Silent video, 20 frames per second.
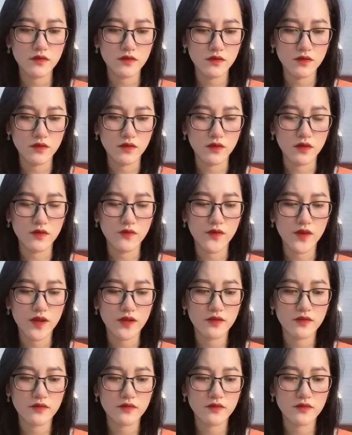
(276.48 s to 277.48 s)
Từ ngưng viên
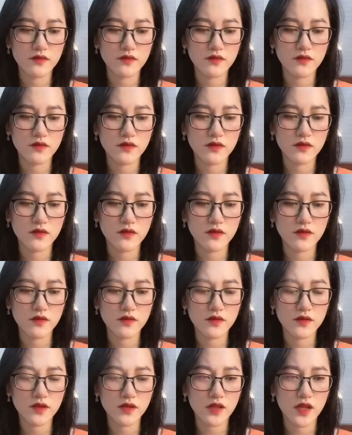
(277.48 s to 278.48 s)

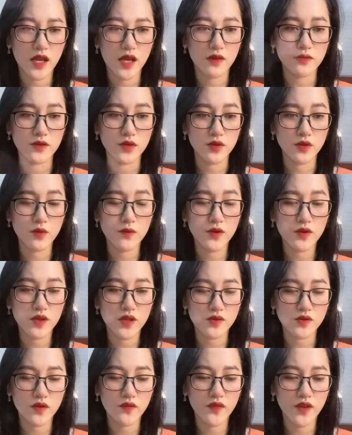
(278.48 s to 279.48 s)
Chừng nào thì tôi có
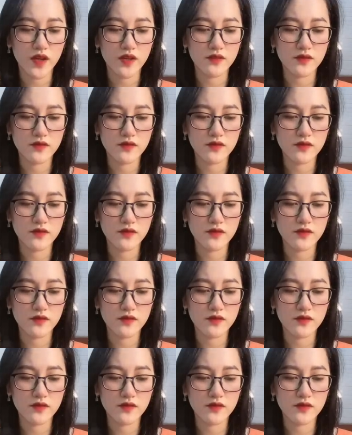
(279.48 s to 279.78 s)
thể xuất viện